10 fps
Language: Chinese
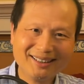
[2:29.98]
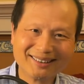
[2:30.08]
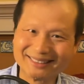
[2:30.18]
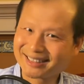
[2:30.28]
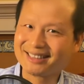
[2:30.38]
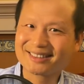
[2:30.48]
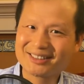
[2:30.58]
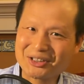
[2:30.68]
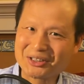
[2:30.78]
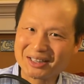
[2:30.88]
那在这
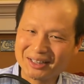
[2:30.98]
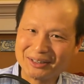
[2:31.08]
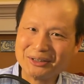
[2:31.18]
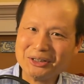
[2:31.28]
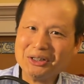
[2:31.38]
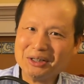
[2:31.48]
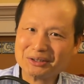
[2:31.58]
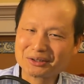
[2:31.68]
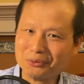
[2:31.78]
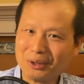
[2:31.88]
些
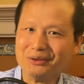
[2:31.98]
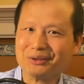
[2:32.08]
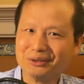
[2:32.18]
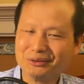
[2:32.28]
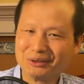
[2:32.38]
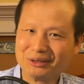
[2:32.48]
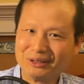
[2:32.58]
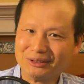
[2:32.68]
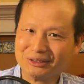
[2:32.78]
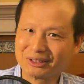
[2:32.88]
志愿军
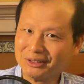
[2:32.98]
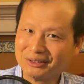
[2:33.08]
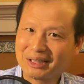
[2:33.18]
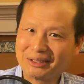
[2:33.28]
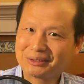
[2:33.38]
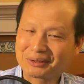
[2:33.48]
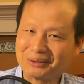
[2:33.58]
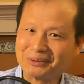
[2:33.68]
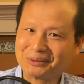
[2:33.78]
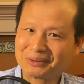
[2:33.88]
呃神枪手
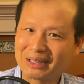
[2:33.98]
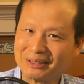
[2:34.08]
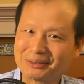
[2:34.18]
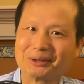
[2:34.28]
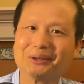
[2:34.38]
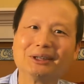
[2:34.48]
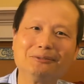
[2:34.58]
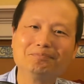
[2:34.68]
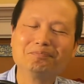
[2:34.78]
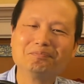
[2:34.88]
当中呢，
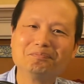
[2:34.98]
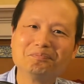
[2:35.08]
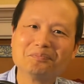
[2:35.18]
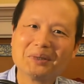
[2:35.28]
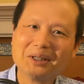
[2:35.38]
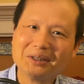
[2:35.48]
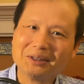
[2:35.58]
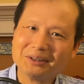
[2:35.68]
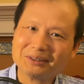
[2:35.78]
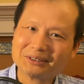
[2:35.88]

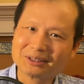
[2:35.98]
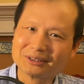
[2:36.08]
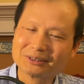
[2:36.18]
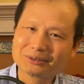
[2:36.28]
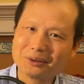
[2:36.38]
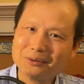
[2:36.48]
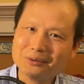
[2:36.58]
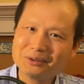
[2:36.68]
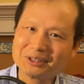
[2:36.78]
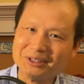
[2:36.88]
这个
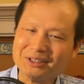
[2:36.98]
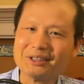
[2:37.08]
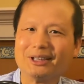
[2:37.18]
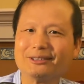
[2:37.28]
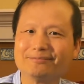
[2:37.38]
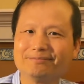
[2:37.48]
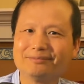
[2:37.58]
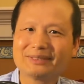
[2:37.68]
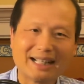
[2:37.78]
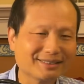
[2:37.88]
周希祥
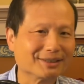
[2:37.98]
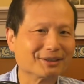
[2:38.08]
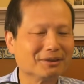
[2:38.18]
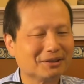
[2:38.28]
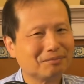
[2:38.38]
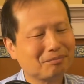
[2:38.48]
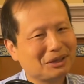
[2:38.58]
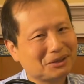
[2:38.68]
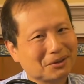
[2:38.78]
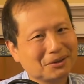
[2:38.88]
他只是
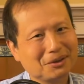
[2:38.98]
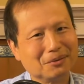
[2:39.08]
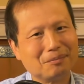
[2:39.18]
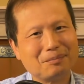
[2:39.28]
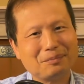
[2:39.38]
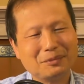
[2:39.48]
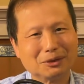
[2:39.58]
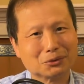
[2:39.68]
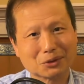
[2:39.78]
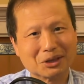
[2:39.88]
命中率
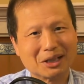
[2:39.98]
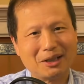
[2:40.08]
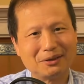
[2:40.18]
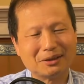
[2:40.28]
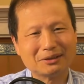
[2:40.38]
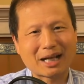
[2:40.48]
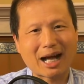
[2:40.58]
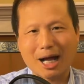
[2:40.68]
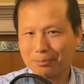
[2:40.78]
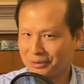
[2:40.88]
最高，他
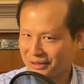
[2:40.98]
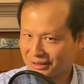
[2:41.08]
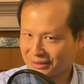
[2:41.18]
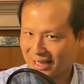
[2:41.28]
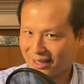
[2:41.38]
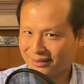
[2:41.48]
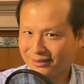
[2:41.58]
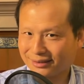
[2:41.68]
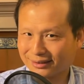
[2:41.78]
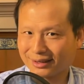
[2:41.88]
还不是打
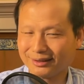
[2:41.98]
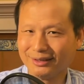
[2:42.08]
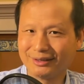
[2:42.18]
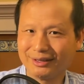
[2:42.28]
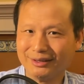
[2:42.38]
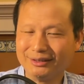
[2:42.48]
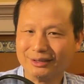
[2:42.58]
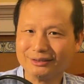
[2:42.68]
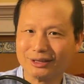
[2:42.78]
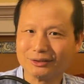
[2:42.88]
死的敌
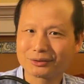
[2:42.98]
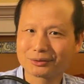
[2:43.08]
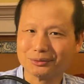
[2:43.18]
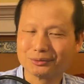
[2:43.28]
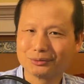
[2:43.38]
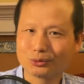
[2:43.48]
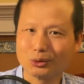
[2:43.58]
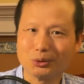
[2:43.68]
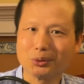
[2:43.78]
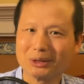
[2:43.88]
人人数
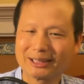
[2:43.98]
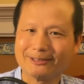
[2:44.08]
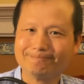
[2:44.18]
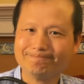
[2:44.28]
最多的，